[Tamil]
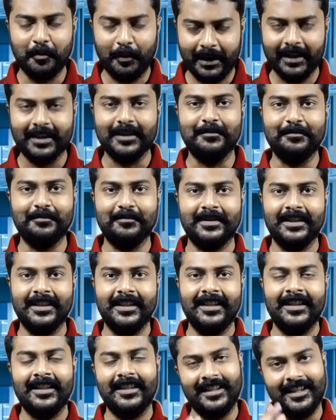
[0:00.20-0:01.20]
வணக்கம்
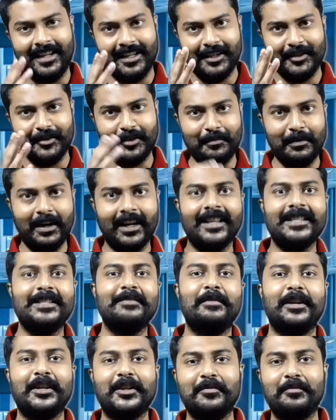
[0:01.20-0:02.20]
நான் தான்
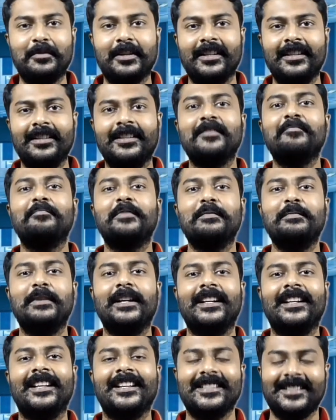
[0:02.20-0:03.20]
பாலாஜி மணிக்குமரன்
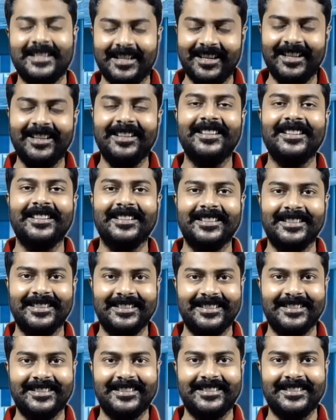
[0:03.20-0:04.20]
பிபிஏ டெக் சேனல்ல இருந்து
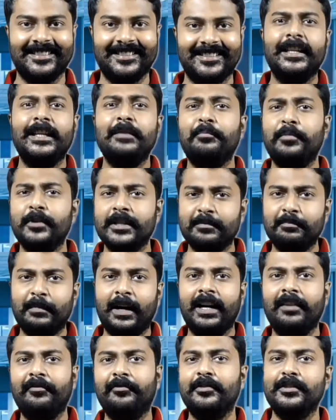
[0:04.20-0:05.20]
இப்போ
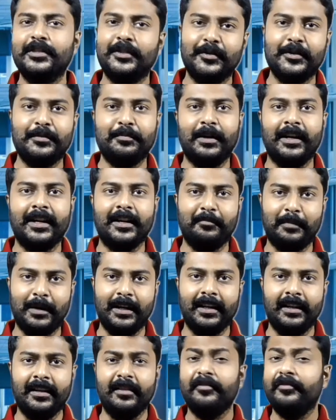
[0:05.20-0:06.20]
ஸ்மார்ட் ஃபோன்ஸ் யூஸ் பண்ற
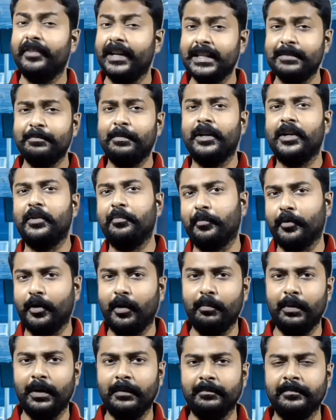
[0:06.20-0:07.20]
பலர் ஃபேஸ் பண்ற
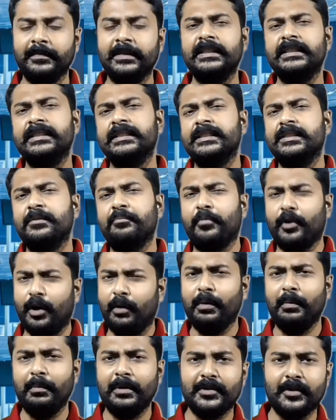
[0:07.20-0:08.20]
ப்ராப்ளம்
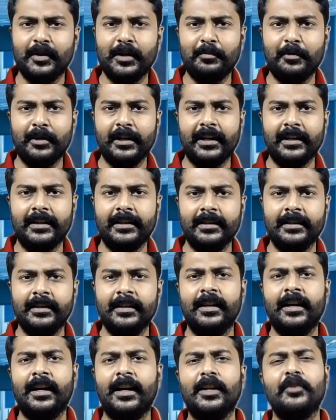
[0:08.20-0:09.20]
ப்ராப்ளம்னு சொல்ல முடியாது
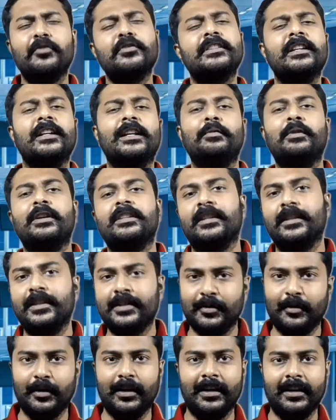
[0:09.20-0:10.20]
ஆனா ஒரு
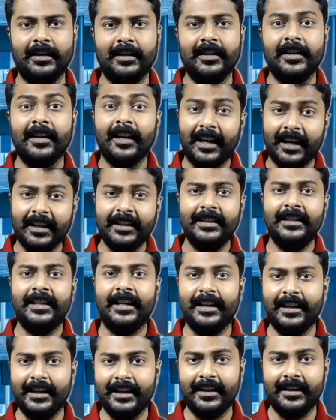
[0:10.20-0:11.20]
சுச்சுவேஷன் சொல்லலாம் அது
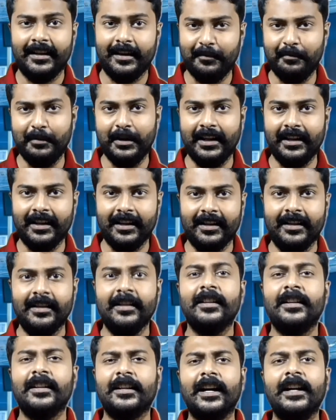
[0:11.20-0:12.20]
என்ன அப்படின்னா
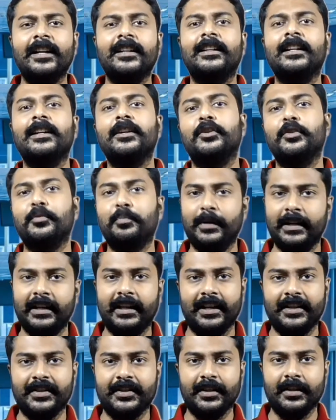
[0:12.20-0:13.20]
கண்டென்ட்
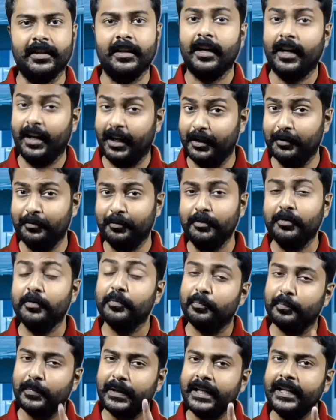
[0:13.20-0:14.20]
டூப்ளிகேஷன் அதுவும்
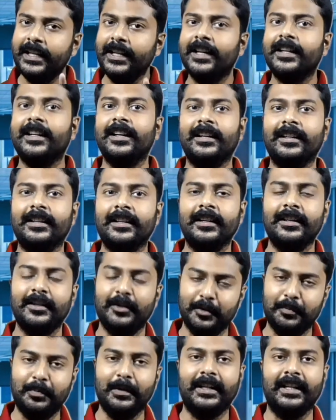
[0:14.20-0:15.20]
மீடியா கண்டென்ட்
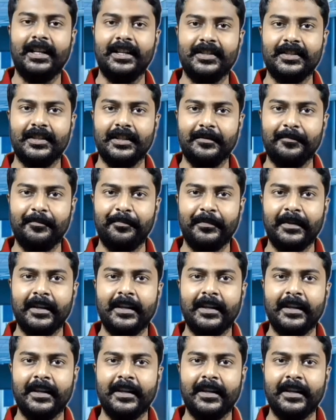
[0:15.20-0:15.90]
டூப்ளிகேஷன்